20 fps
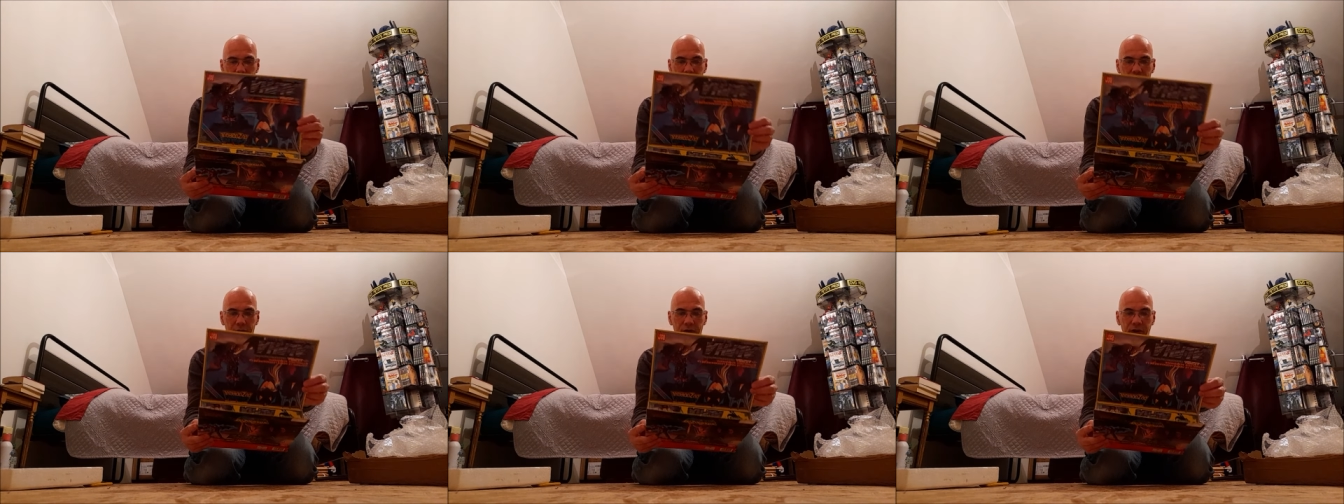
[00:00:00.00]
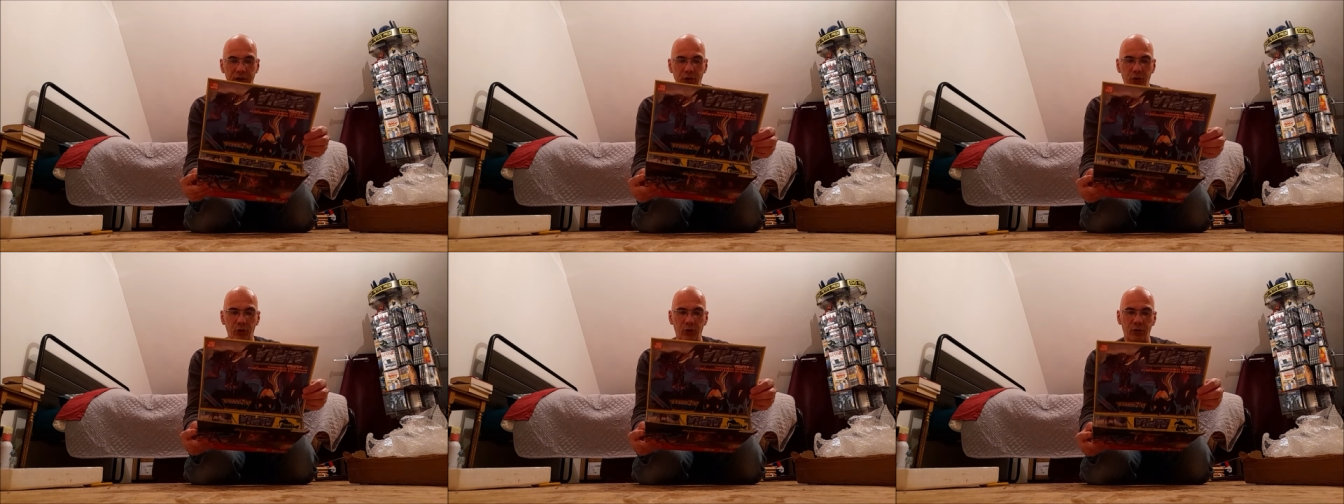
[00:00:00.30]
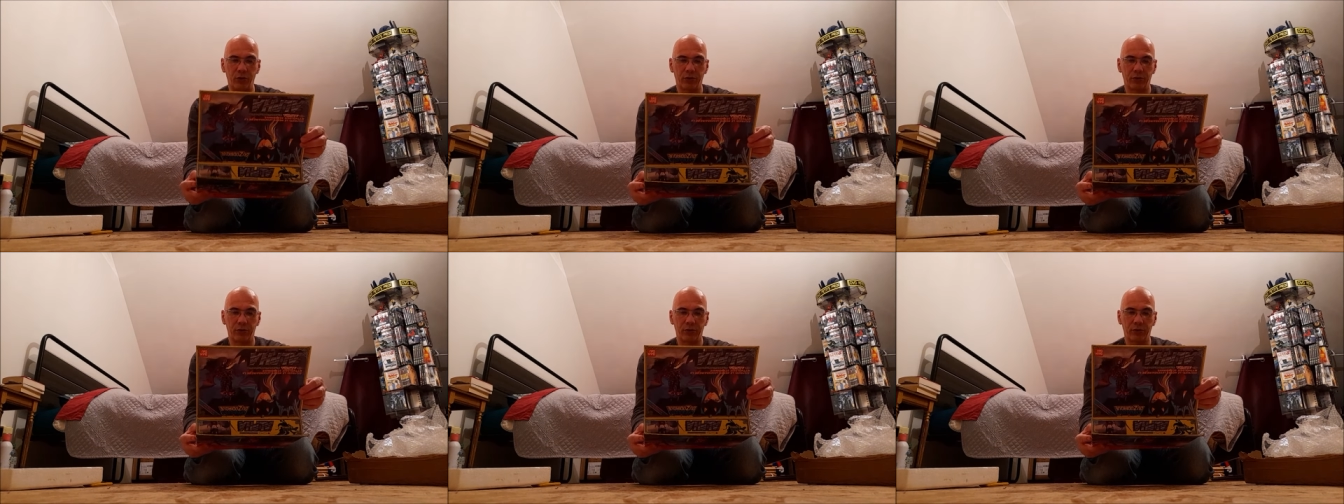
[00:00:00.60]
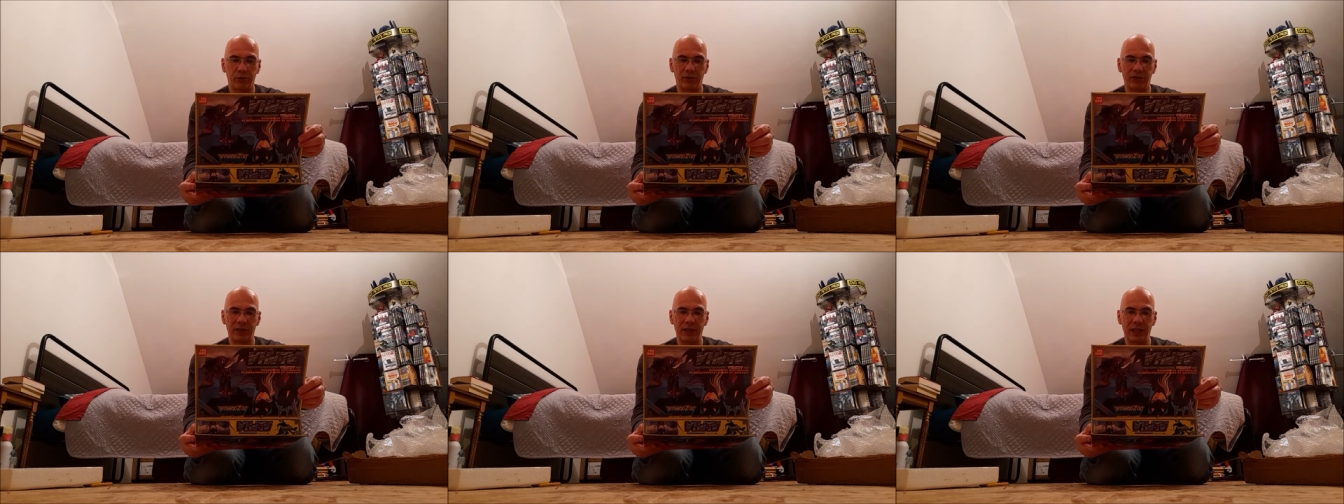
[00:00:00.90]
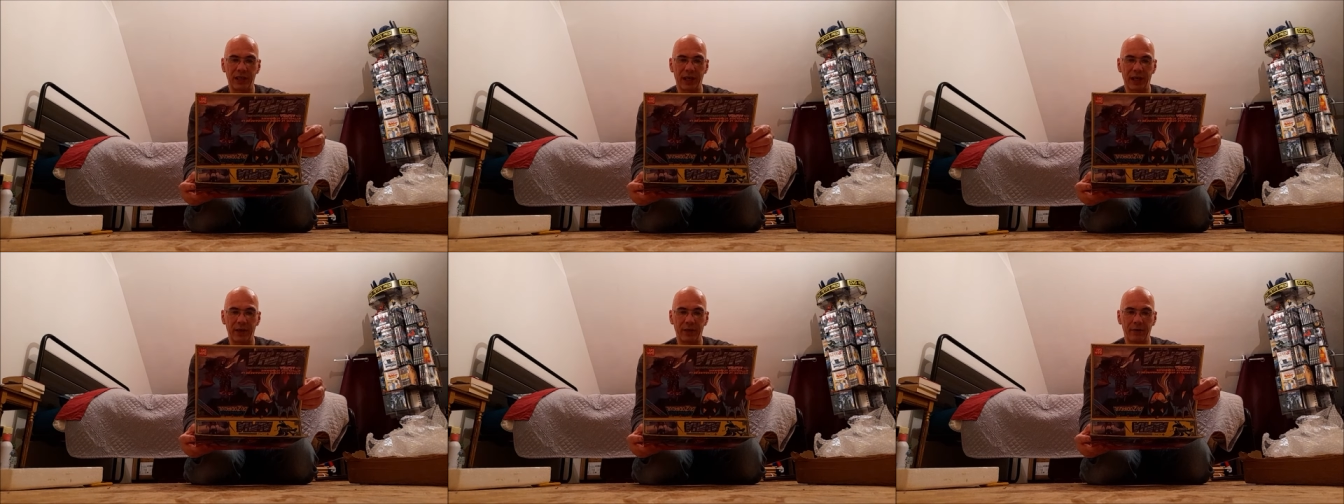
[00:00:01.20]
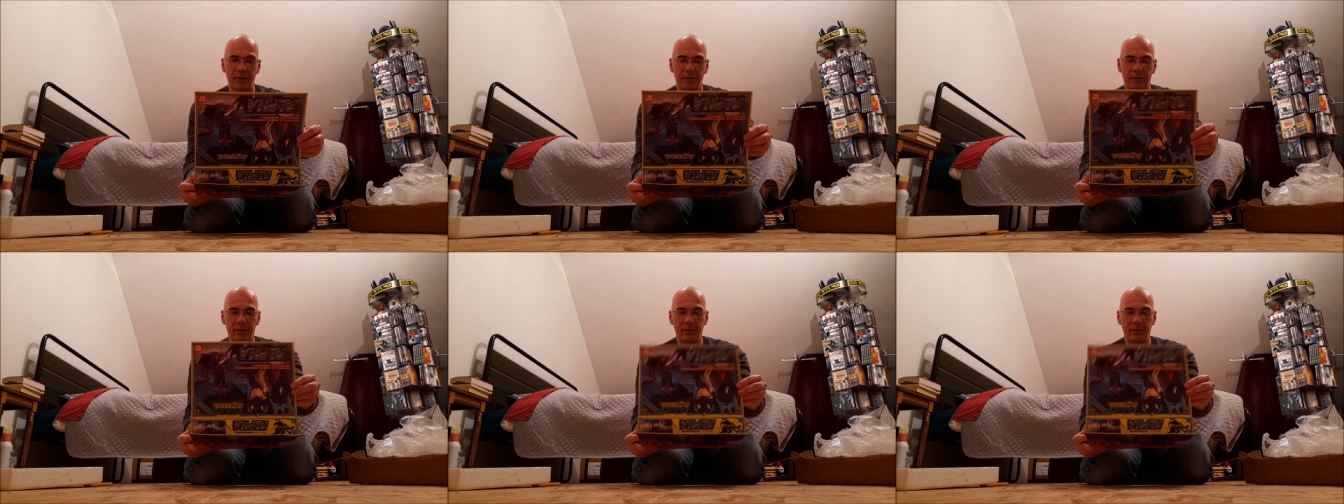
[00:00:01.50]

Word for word: euh Io de Silla